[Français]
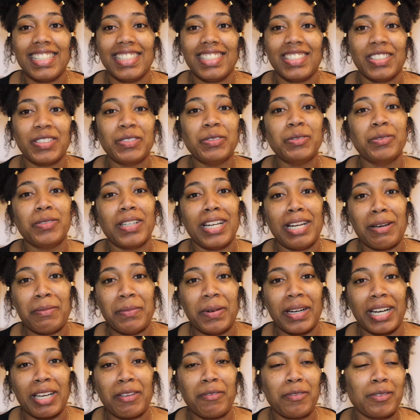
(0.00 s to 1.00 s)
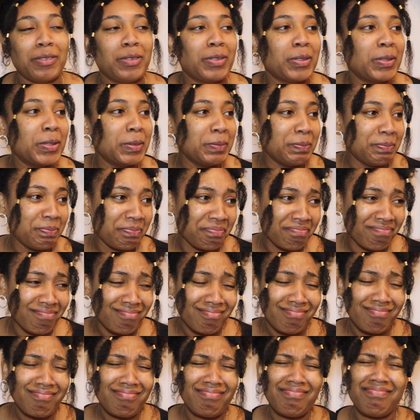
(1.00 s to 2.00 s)
et j'ai un nouvel appareil photo.
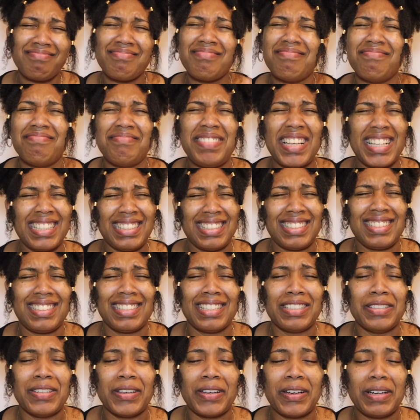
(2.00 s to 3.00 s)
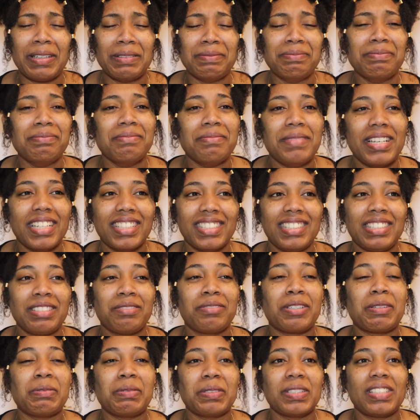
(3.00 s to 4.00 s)
Merci Seigneur.
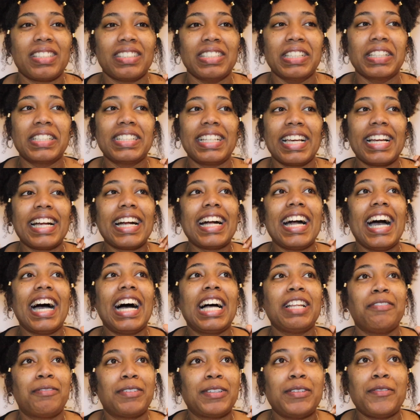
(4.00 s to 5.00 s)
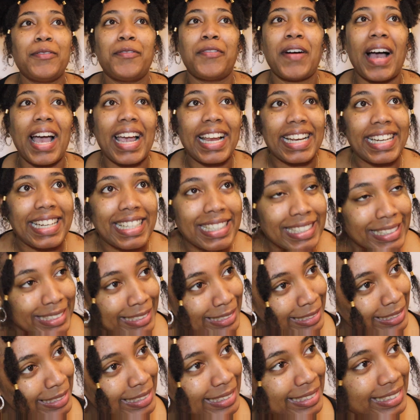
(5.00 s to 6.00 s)
Merci vraiment Seigneur. Thank God for the
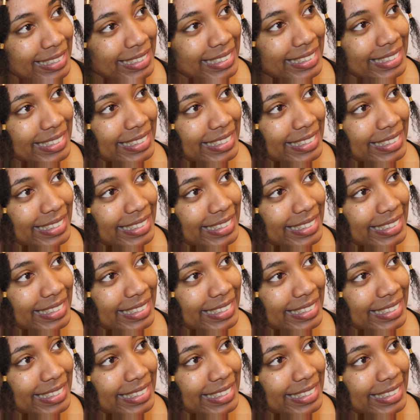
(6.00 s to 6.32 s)
finance.